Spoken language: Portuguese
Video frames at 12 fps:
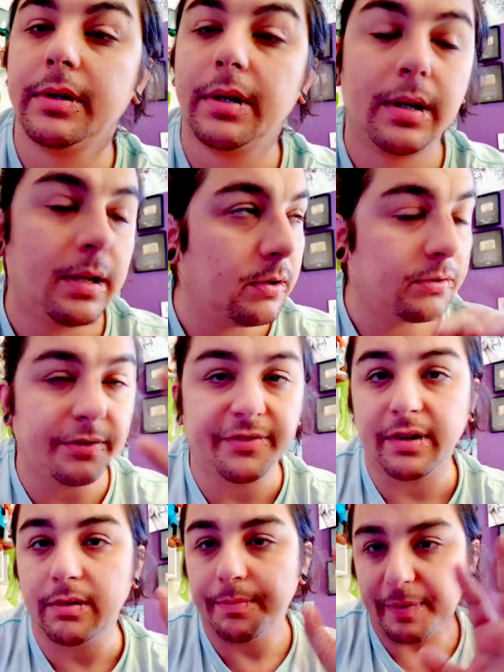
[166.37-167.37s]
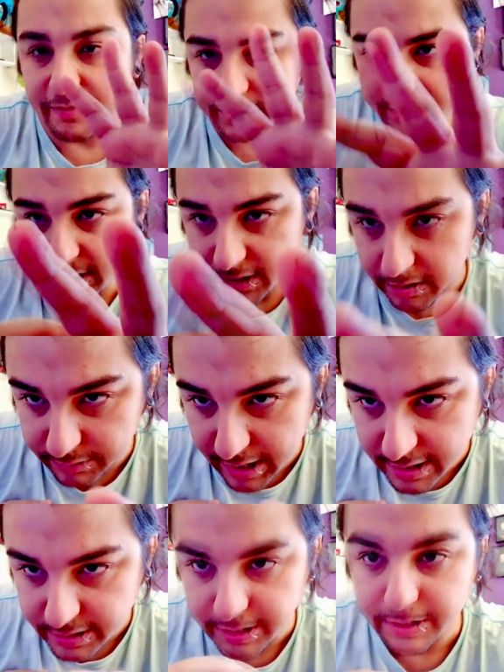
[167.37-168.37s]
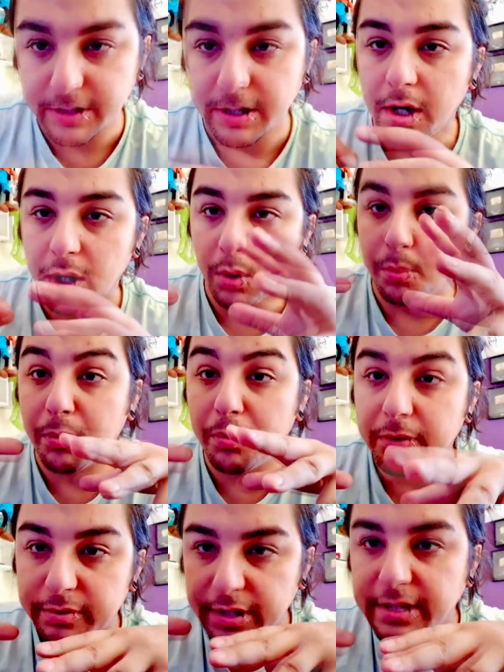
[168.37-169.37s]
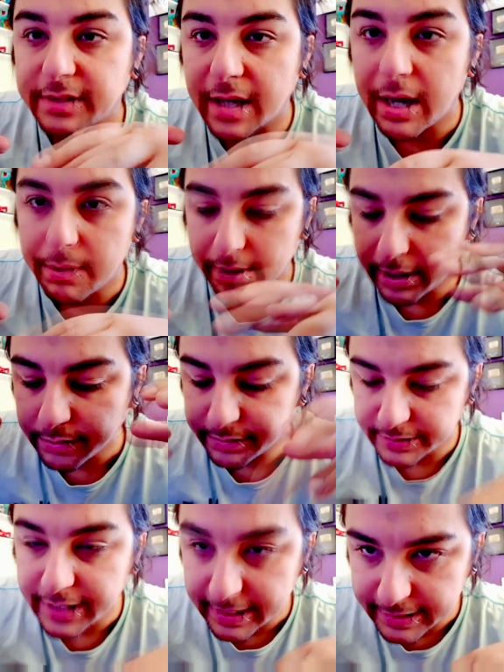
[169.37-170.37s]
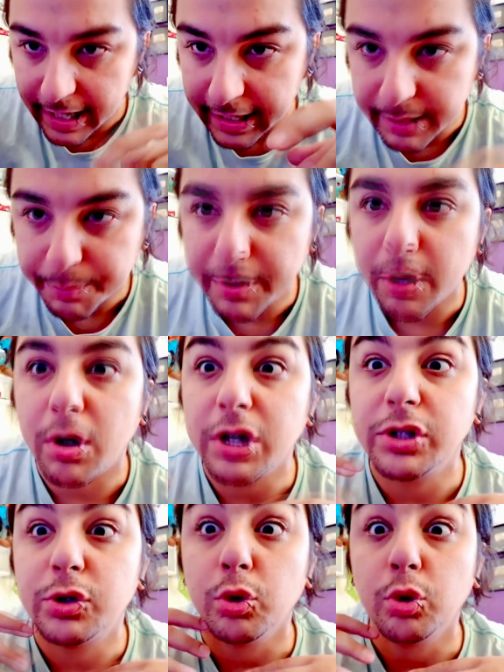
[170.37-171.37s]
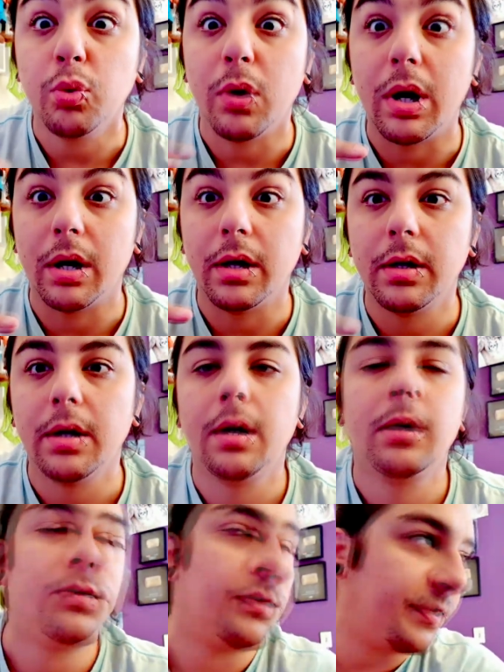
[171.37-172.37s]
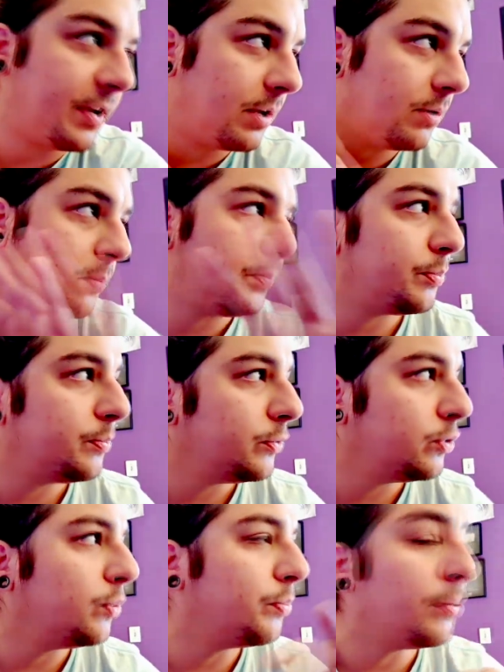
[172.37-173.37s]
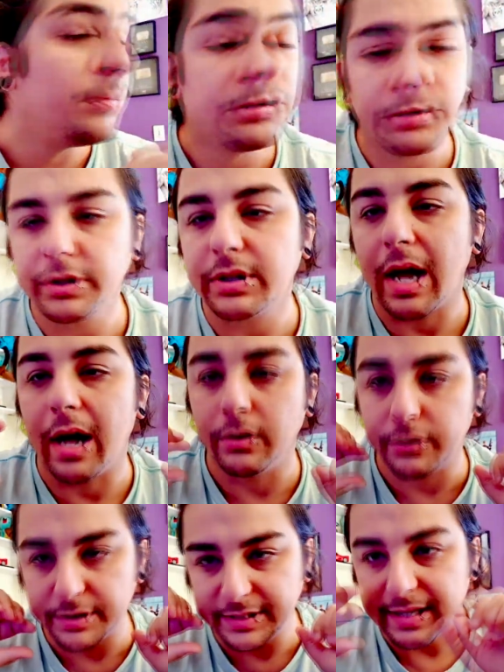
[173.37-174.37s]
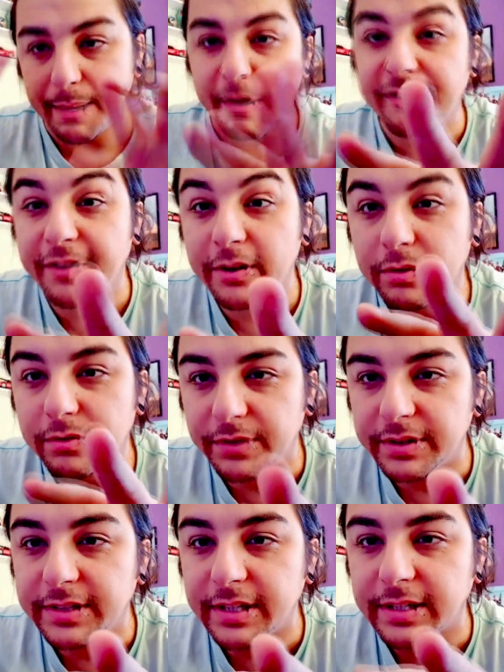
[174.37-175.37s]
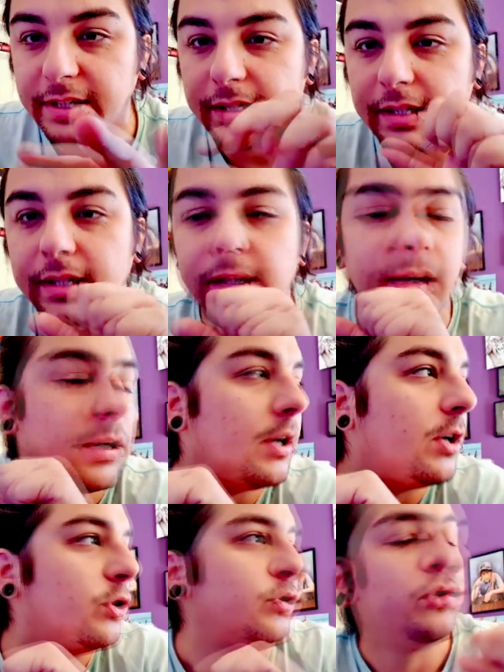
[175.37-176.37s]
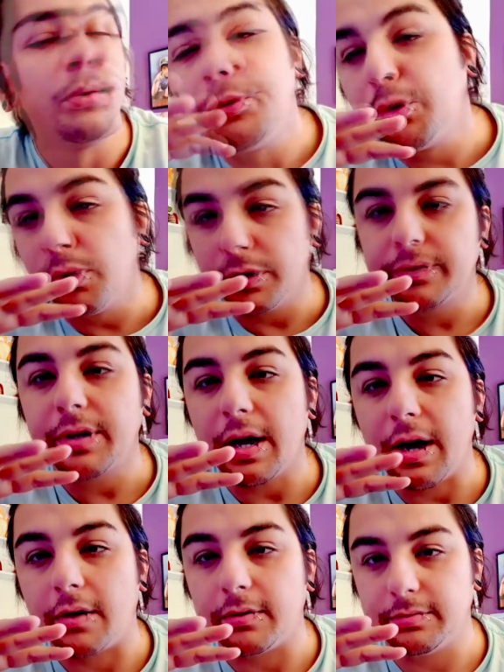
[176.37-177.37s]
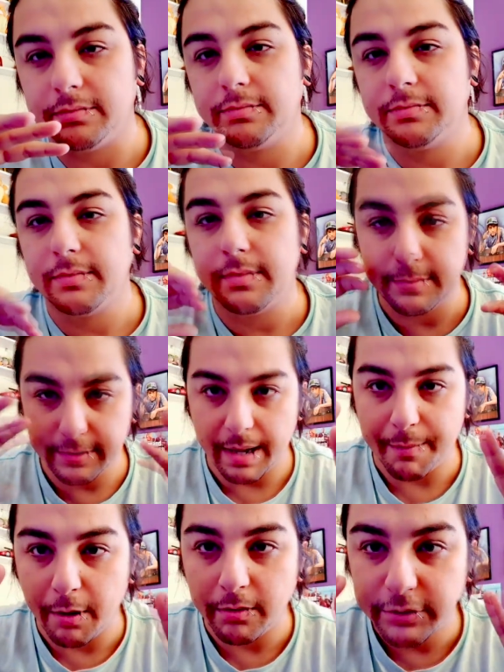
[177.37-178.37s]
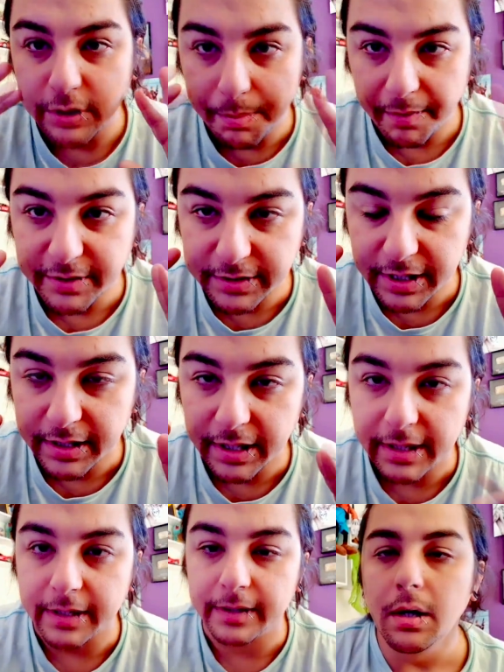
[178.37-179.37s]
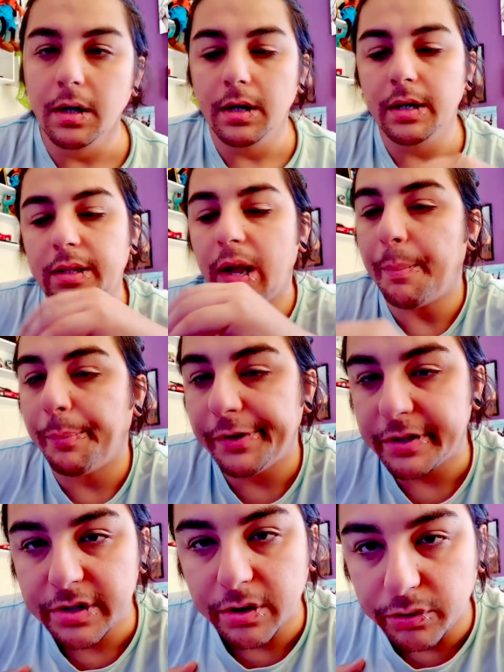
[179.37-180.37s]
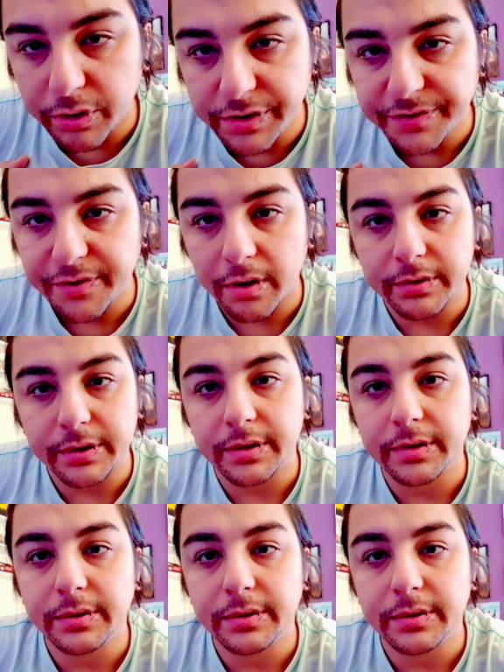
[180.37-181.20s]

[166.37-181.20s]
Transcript: Eu não tô falando pra vocês não, tá, gente? O público desse canal aqui eu sei que tá aqui porque eu gosto do Luan. Tô falando do público de lá. Eu estou desabafando com vocês aqui sobre o outro canal, tá bom? Só para você entender. Então é por isso que eu estou de volta.